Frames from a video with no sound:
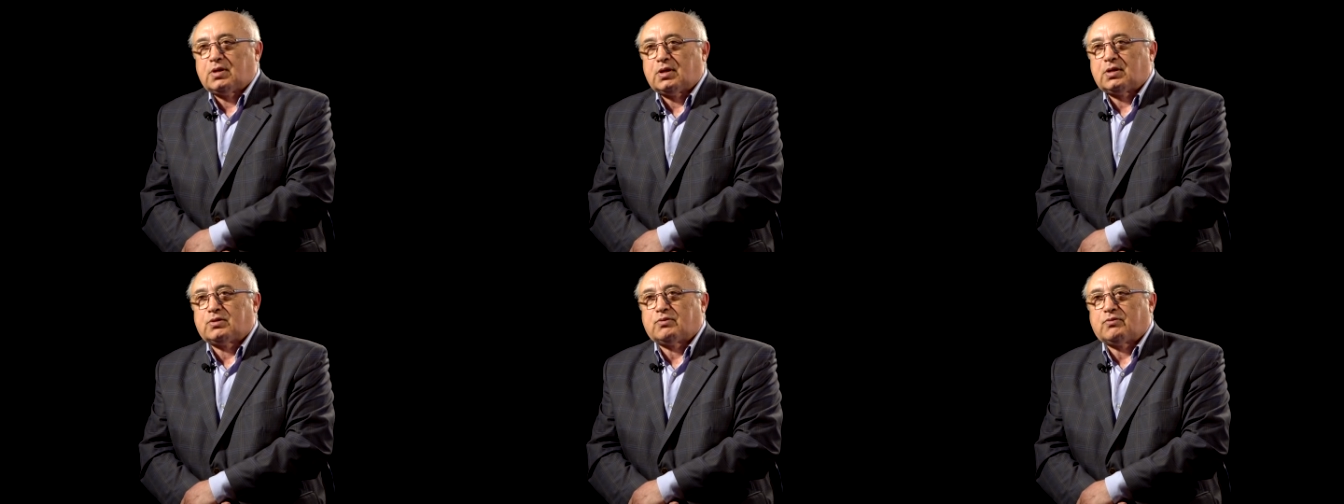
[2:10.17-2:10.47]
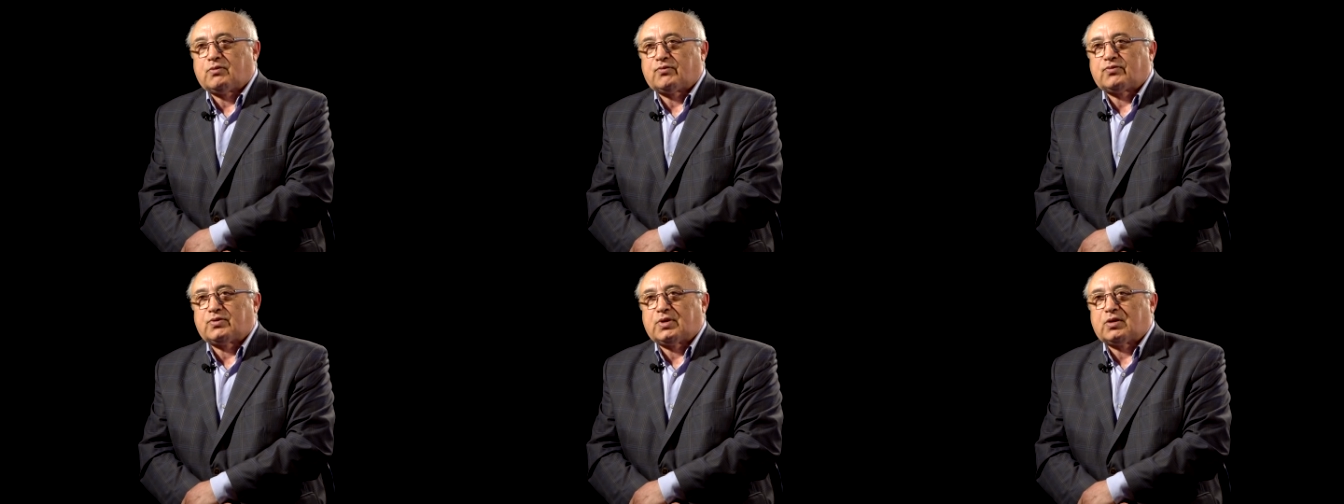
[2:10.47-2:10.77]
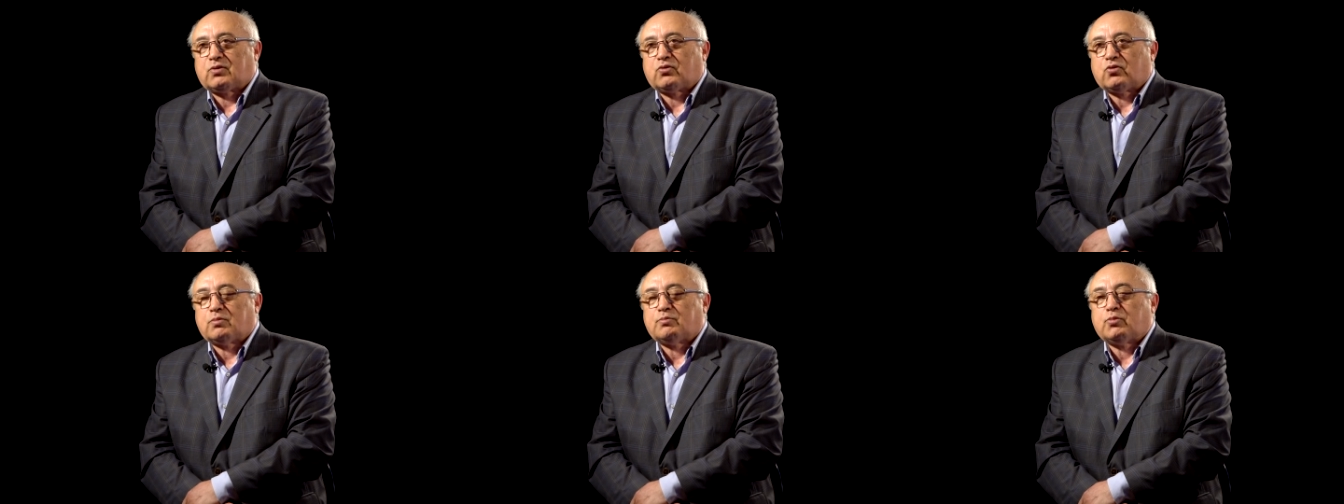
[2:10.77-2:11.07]
этого
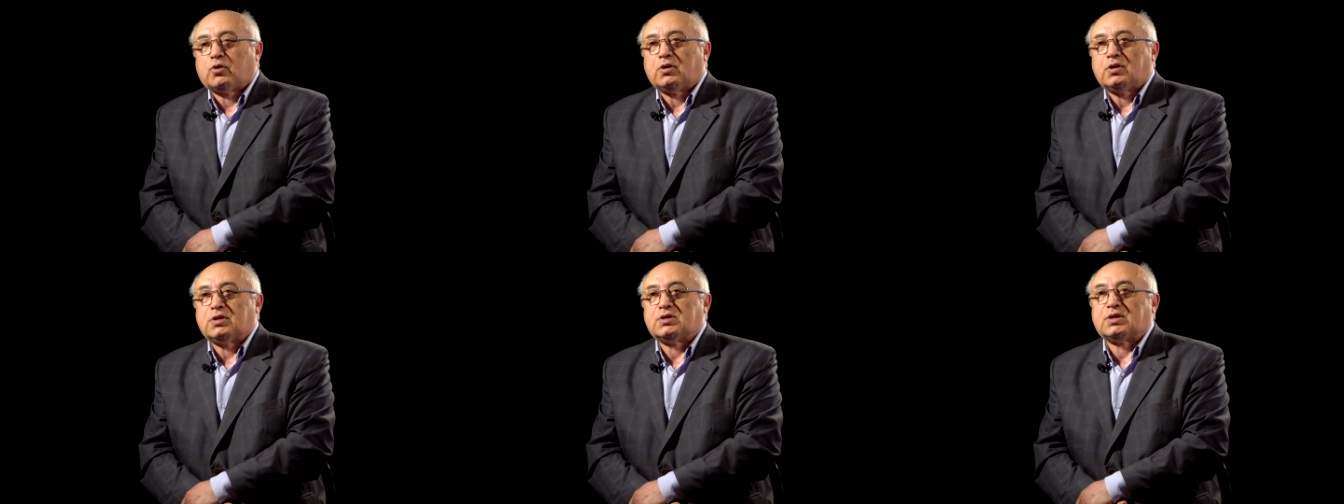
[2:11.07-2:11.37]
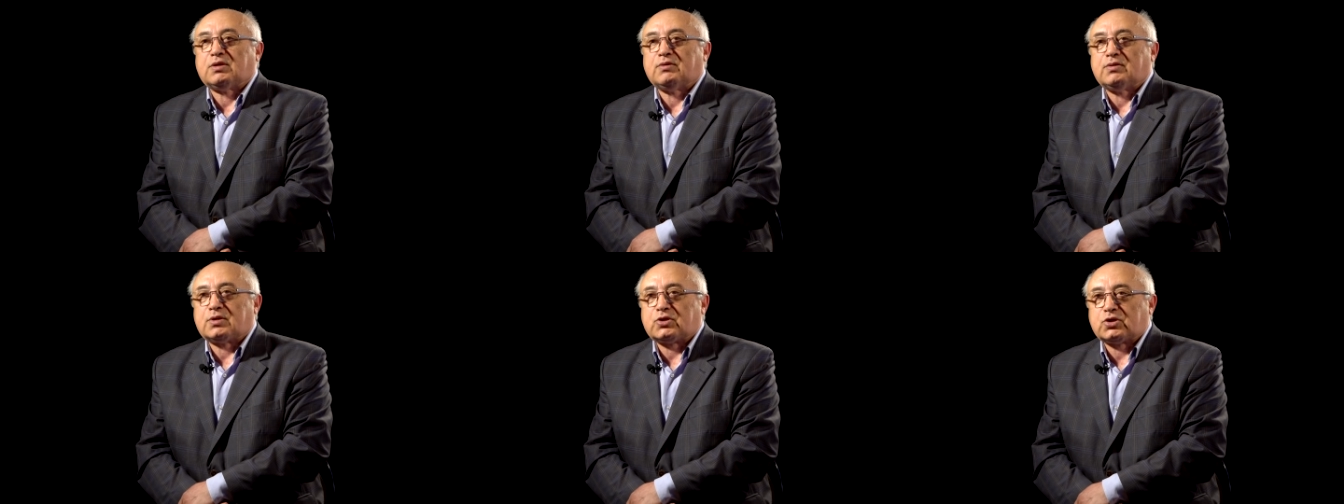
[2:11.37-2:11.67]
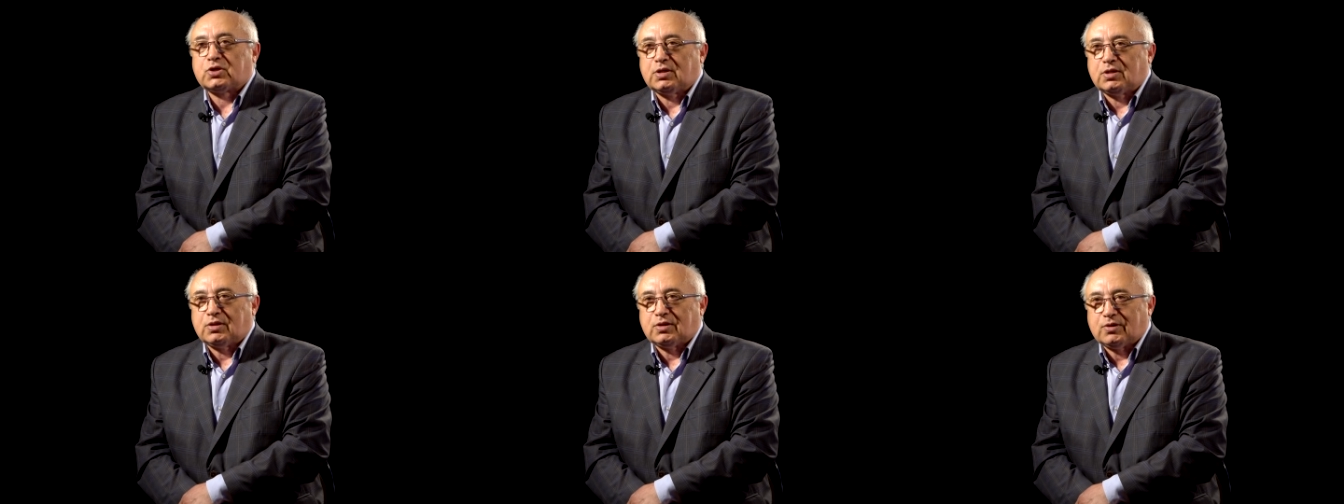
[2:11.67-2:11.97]
второго более
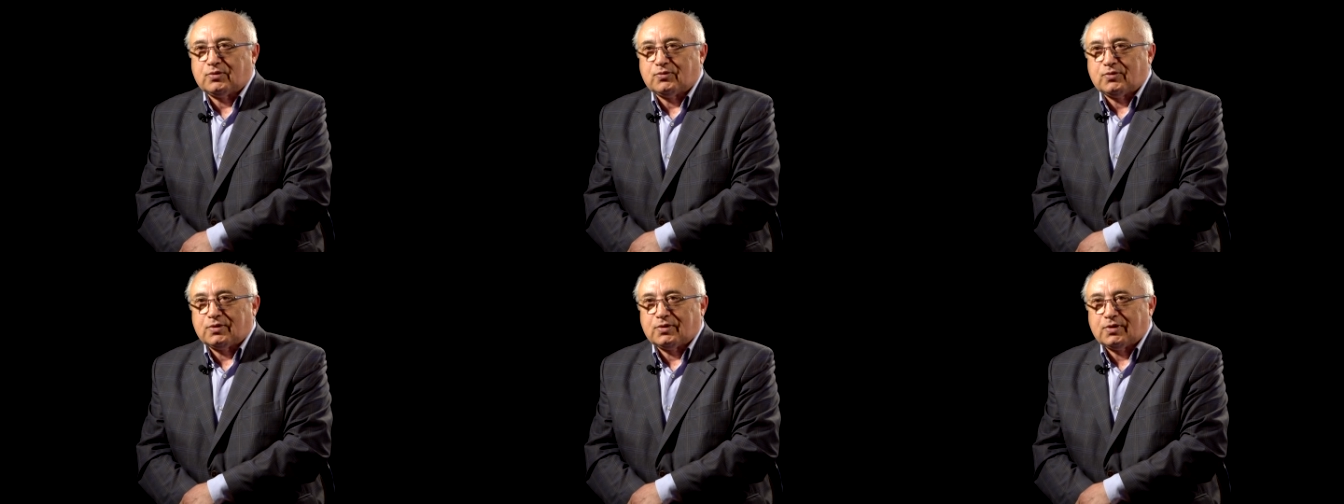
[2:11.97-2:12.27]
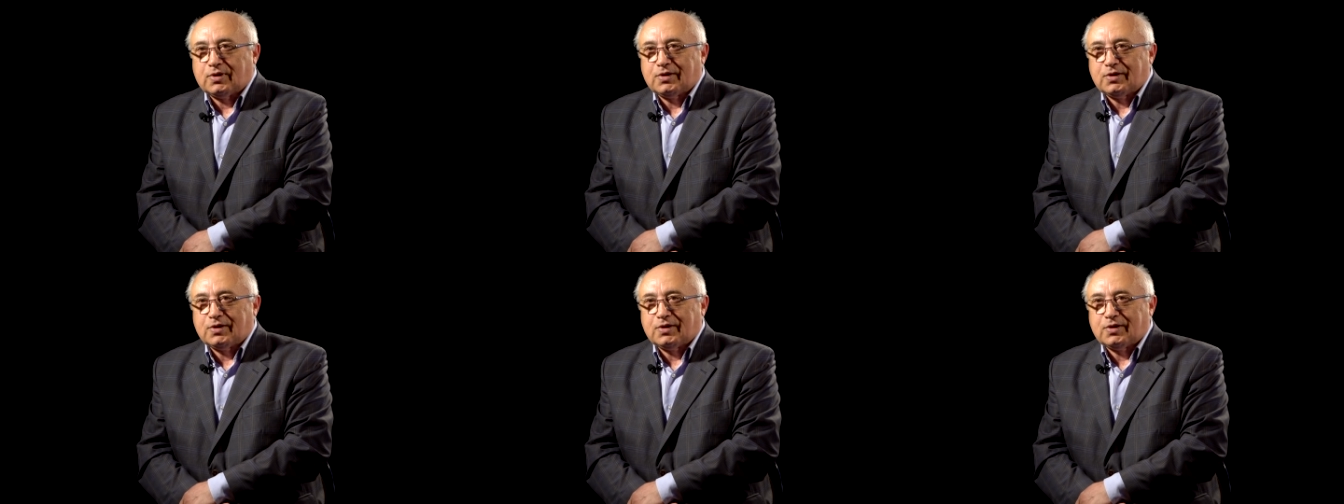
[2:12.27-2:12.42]
совершенного,